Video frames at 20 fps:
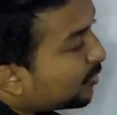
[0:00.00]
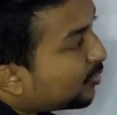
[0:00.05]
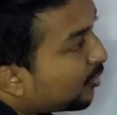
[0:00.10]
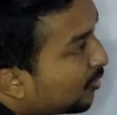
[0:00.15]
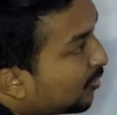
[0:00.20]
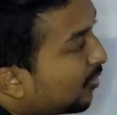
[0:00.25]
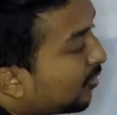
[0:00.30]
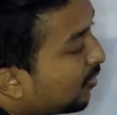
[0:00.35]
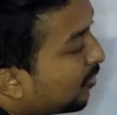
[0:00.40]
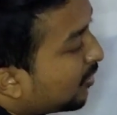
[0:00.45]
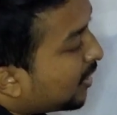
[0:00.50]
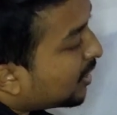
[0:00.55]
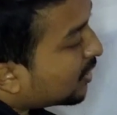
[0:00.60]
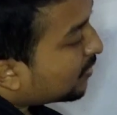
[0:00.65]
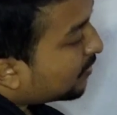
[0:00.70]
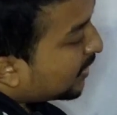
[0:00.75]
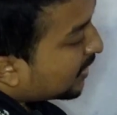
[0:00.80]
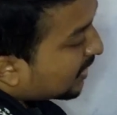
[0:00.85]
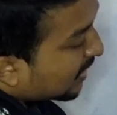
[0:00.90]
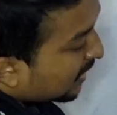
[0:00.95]

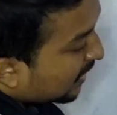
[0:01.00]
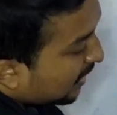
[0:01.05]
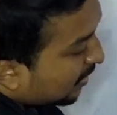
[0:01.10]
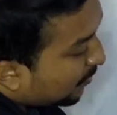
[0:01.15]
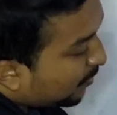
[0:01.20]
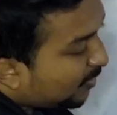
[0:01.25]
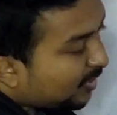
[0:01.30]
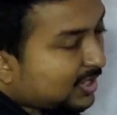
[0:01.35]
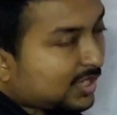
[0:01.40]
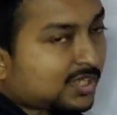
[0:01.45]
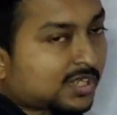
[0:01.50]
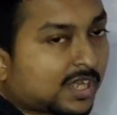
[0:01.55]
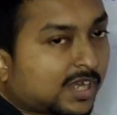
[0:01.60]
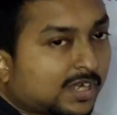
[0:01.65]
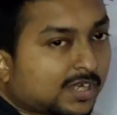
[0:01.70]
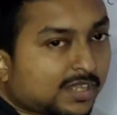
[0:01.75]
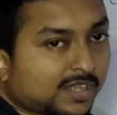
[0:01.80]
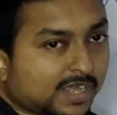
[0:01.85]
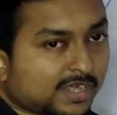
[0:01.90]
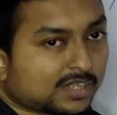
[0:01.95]
চন্দ্রগ্রহণের সময় চাঁদের ওপর যে
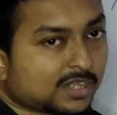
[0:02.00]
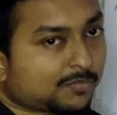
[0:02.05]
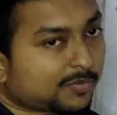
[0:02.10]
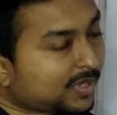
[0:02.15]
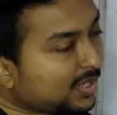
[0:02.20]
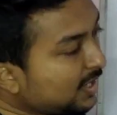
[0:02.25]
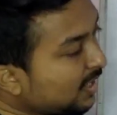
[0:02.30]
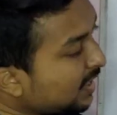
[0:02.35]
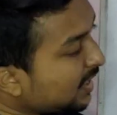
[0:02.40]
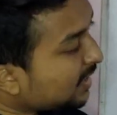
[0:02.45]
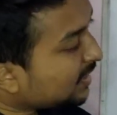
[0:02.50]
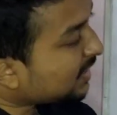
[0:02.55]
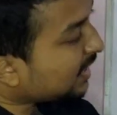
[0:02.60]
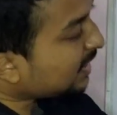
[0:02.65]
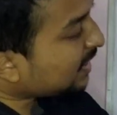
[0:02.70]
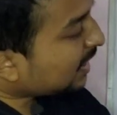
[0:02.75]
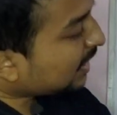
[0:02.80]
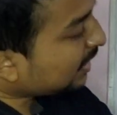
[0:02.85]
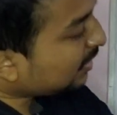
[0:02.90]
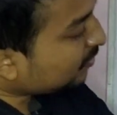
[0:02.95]
ছায়াটা দেখতে পাই
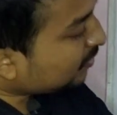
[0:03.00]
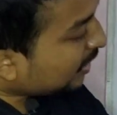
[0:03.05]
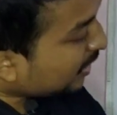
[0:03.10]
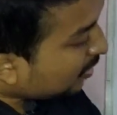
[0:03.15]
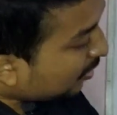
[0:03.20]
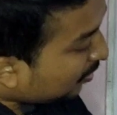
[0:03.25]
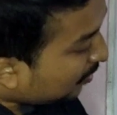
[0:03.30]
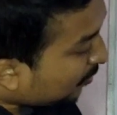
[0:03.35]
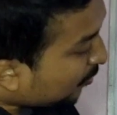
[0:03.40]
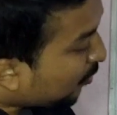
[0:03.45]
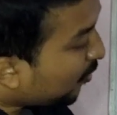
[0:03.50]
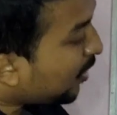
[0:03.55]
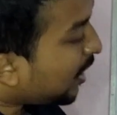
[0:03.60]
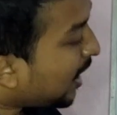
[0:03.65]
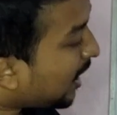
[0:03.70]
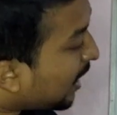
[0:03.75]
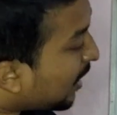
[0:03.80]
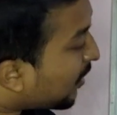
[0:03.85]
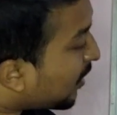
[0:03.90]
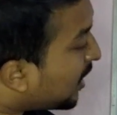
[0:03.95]
সেইটা কিন্তু এরকম
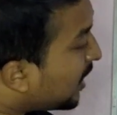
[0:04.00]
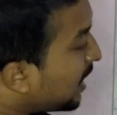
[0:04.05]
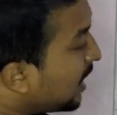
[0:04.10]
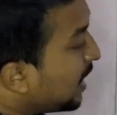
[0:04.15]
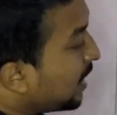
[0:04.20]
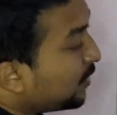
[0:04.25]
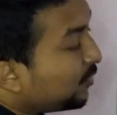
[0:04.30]
গোলাকার হয়